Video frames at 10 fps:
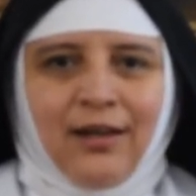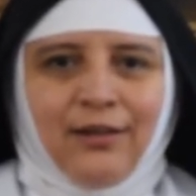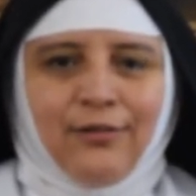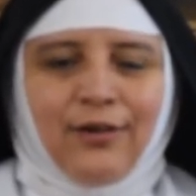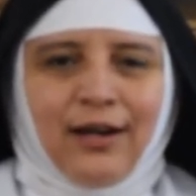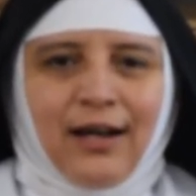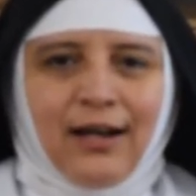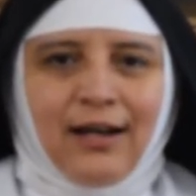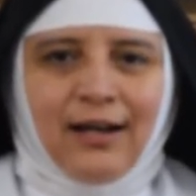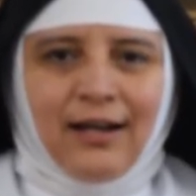nos
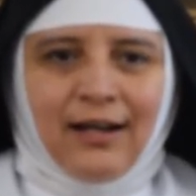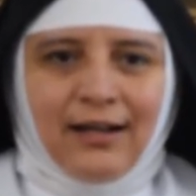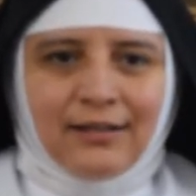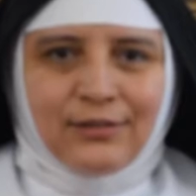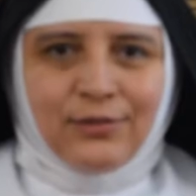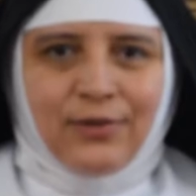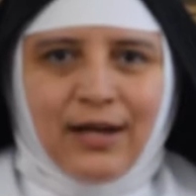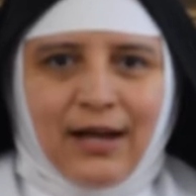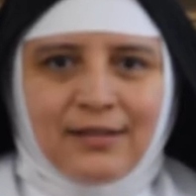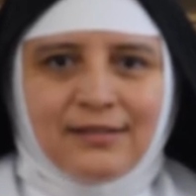regala su
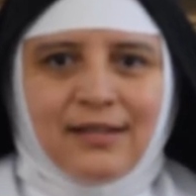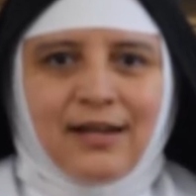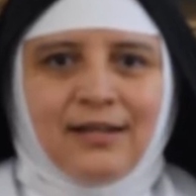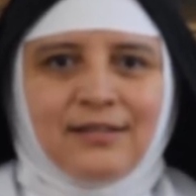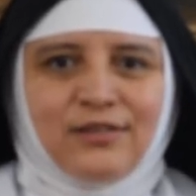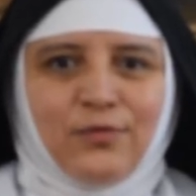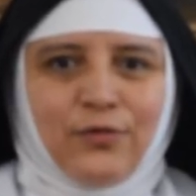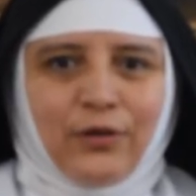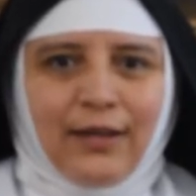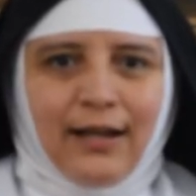gracia, su
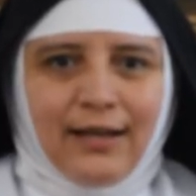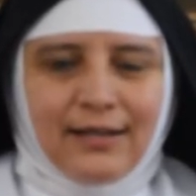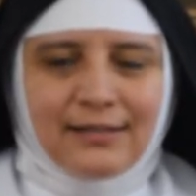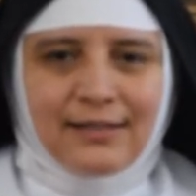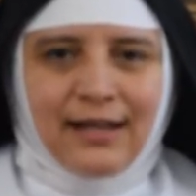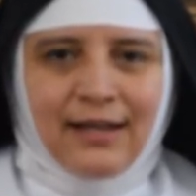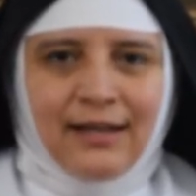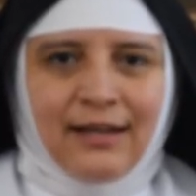fortaleza